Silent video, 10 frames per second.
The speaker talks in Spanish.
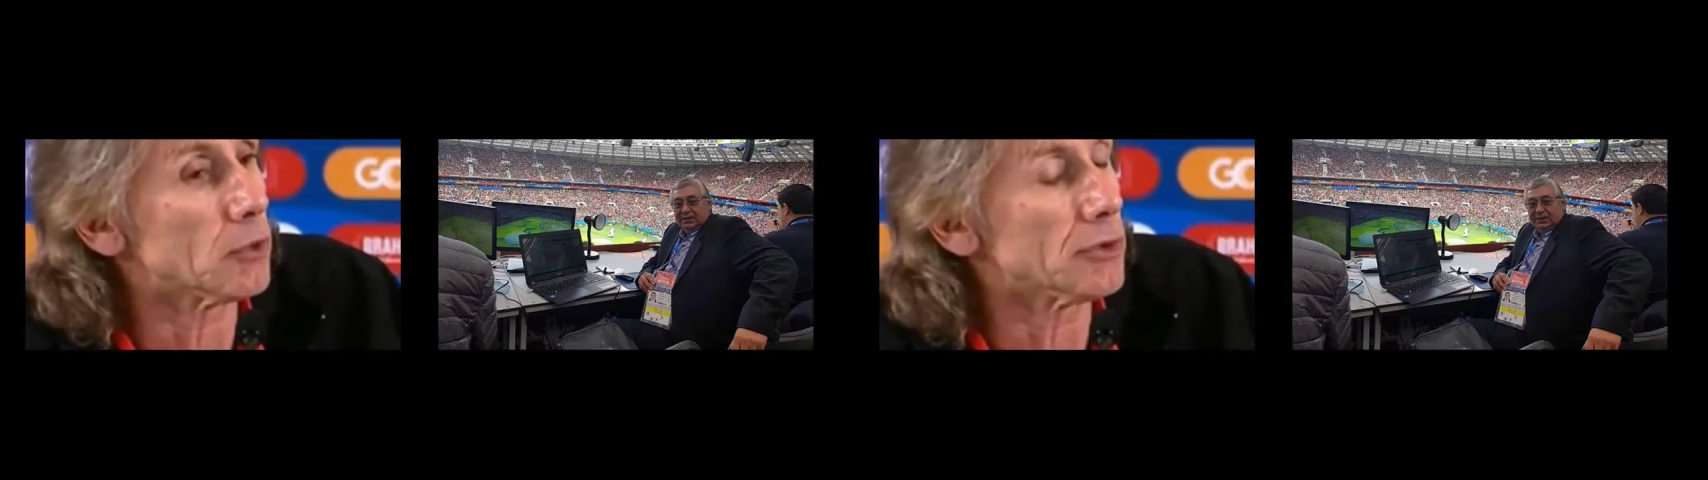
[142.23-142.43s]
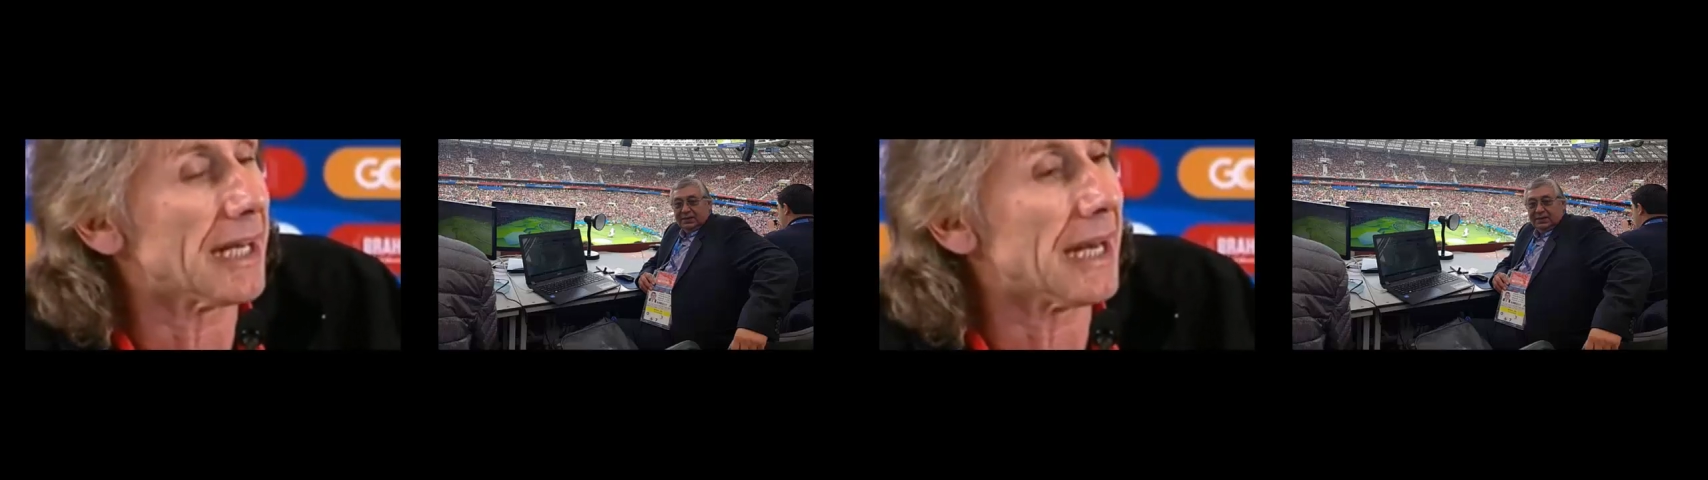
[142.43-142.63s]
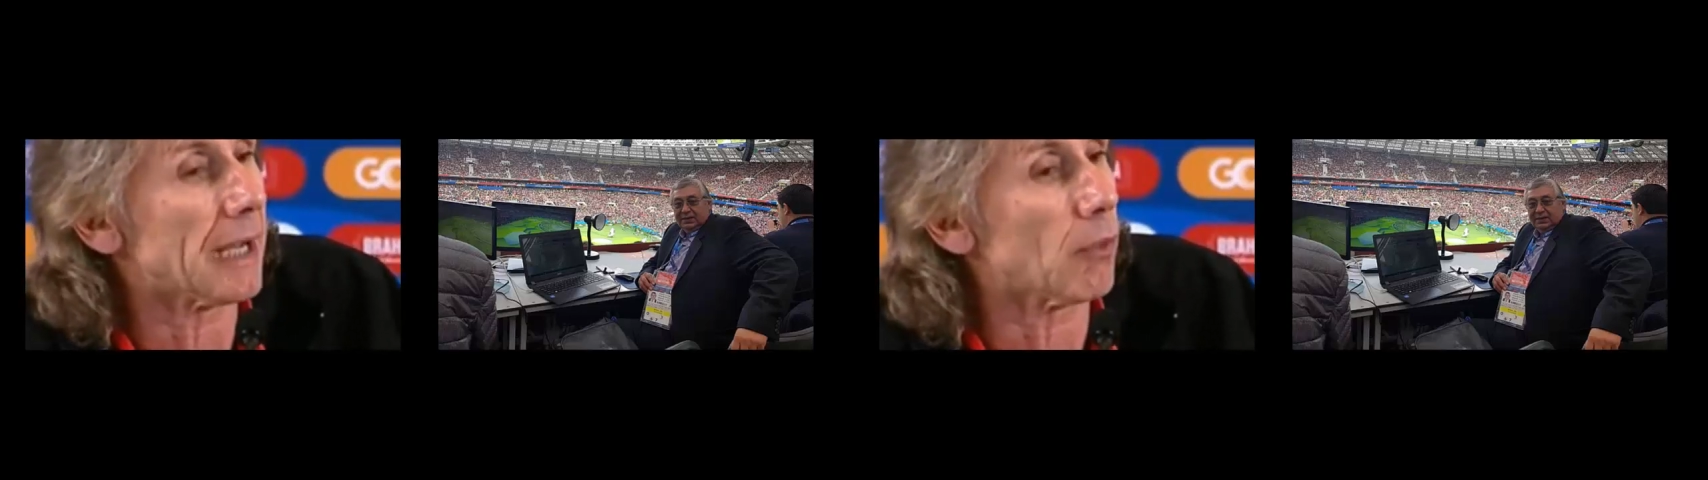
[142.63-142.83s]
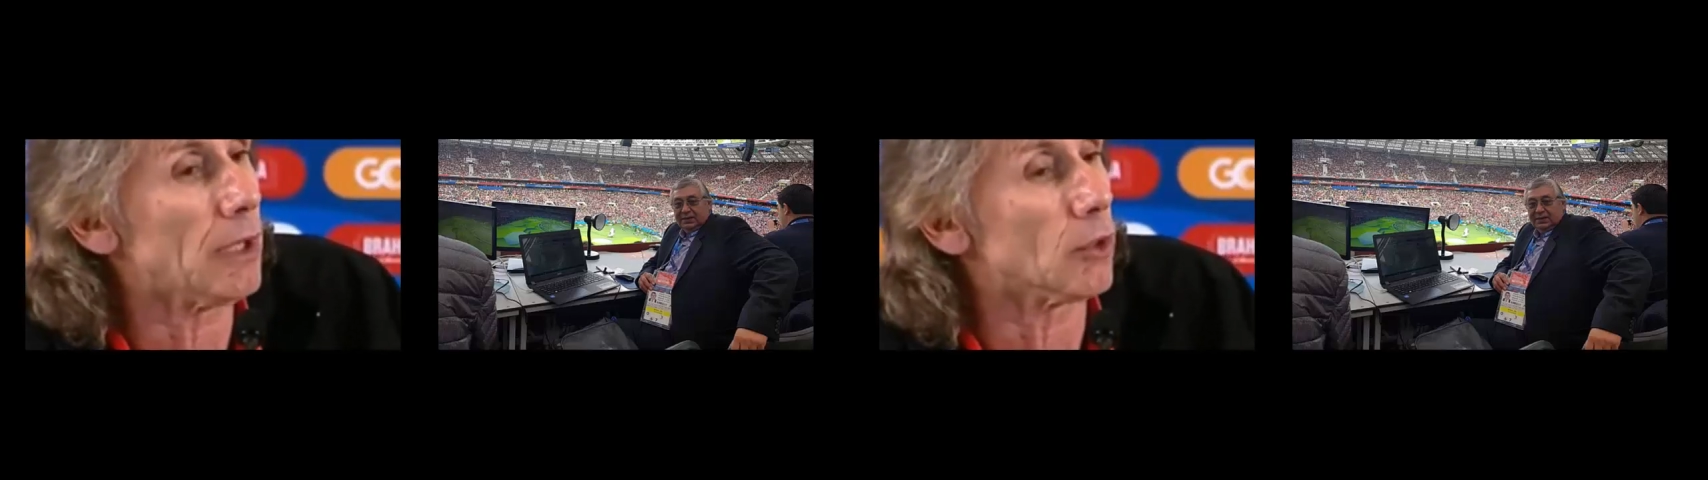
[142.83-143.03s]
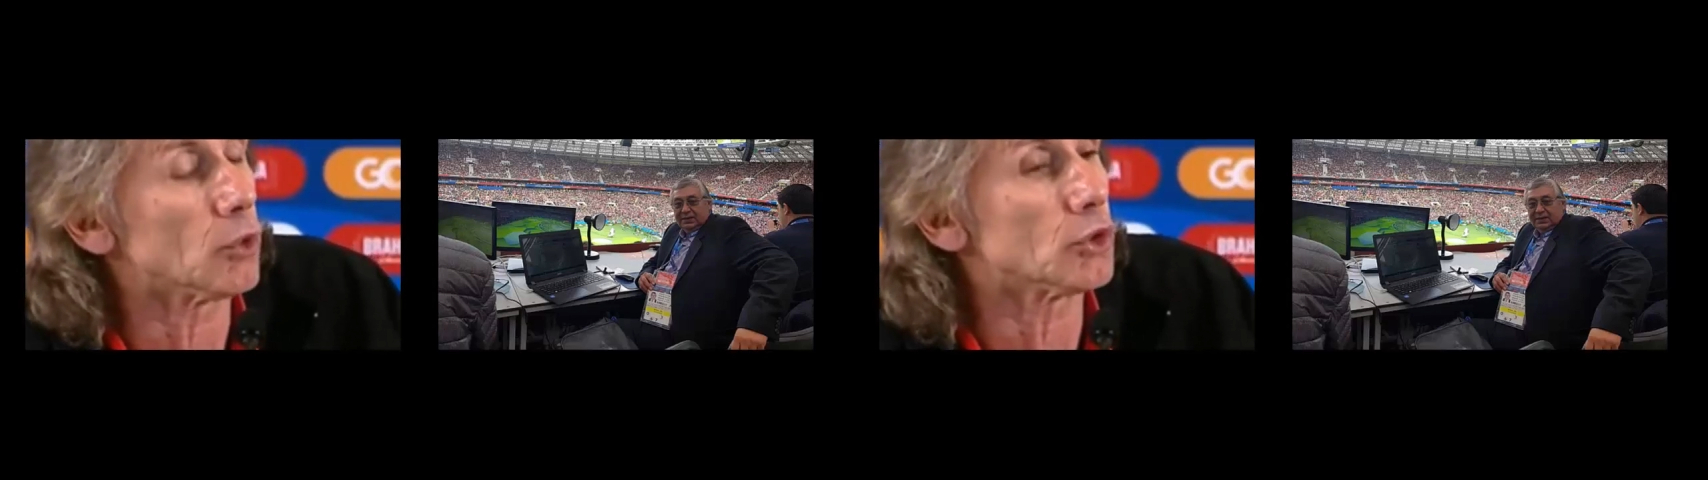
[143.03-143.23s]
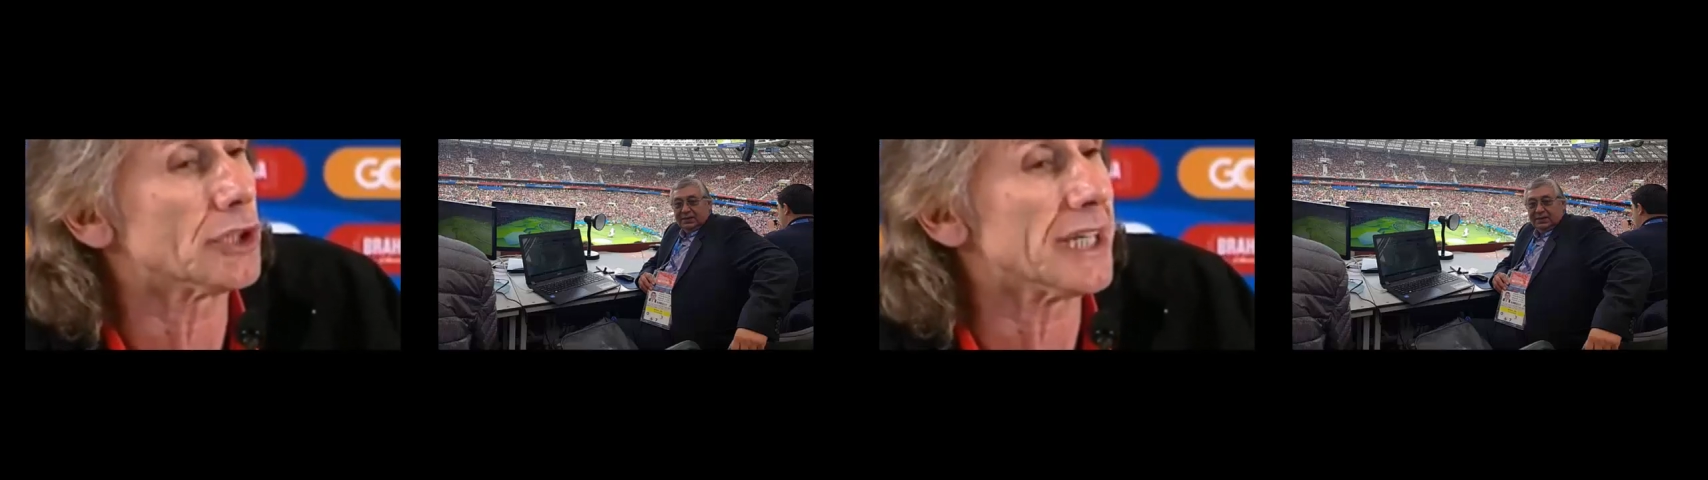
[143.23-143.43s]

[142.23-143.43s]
en la cual usted